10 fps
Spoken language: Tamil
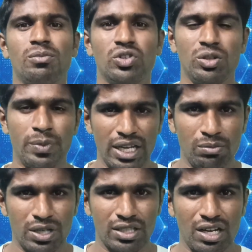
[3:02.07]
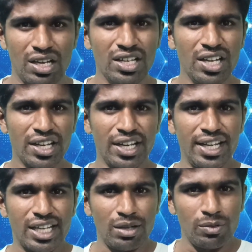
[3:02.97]
நம்ம வந்து பயன்படுத்தலாம்
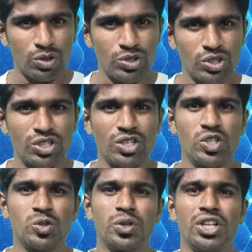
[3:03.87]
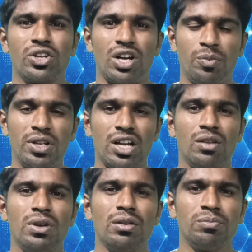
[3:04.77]
இன்றைக்கி நம்ம கொஞ்சம் தான் யூஸ் பண்ணியிருக்கோம்
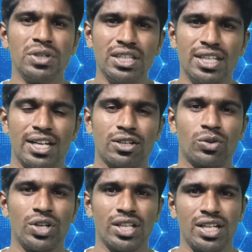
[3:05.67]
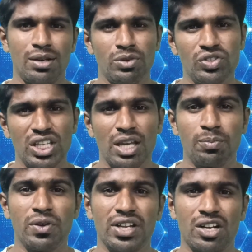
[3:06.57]
அப்படின்னாலுமே மீதி இருக்கக்கூடியதை நம்ம வந்து
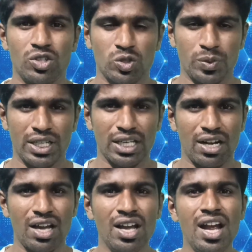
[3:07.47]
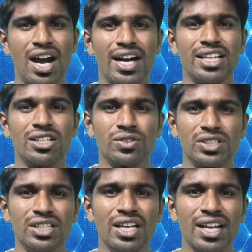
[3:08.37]
எப்போ வேணாலும் யூஸ் பண்ணிக்கலாம் அதற்கு
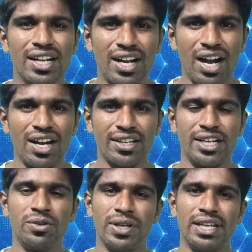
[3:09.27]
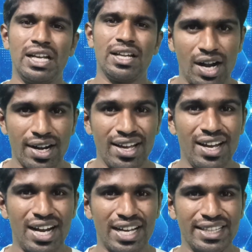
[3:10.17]
வந்து காலக்கெடுவே இல்லை
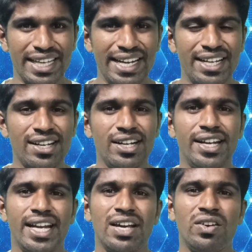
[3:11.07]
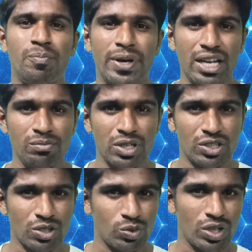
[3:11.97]
ஆனால் அந்த இன்டர்நெட் டேட்டாவை
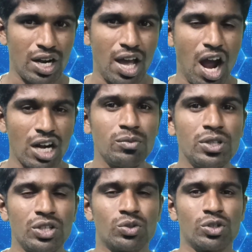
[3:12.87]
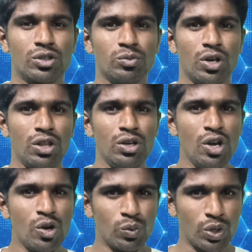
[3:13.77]
பயன்படுத்துறதுக்குண்டான அனுமதி கொடுக்கும் பொழுது
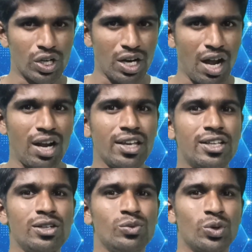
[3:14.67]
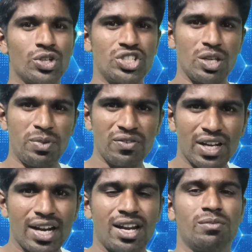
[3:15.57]
ஒரு நாளைக்கு ஒரு ஜிபி
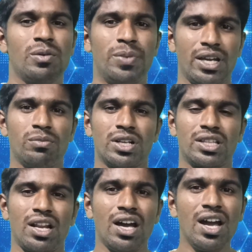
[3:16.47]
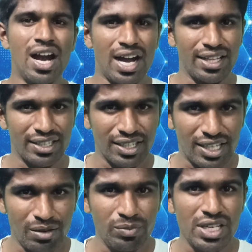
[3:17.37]
வரை நம்ம பயன்படுத்தலாம்
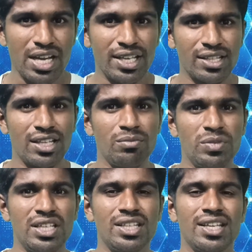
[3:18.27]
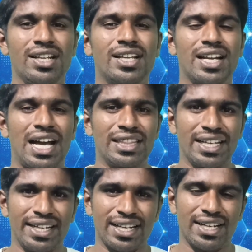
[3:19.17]
அதற்கு கம்மியாக இருந்தால் மீதி இருக்கிற
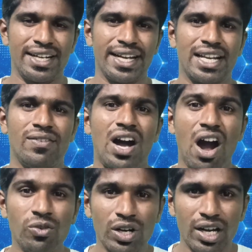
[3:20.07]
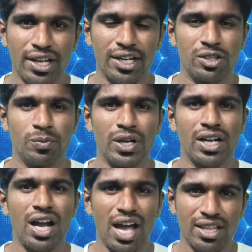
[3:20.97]
அந்த இன்டர்நெட் டேட்டாவை அவங்களே
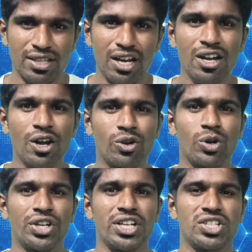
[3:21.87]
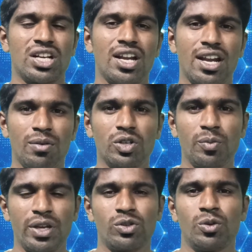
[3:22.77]
எடுத்துப்பாங்க அதை தான் ரொட்டேஷனில்
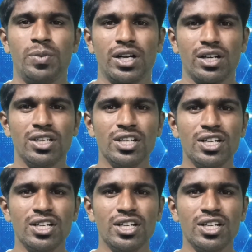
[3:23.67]
நமக்குமே கொடுப்பாங்க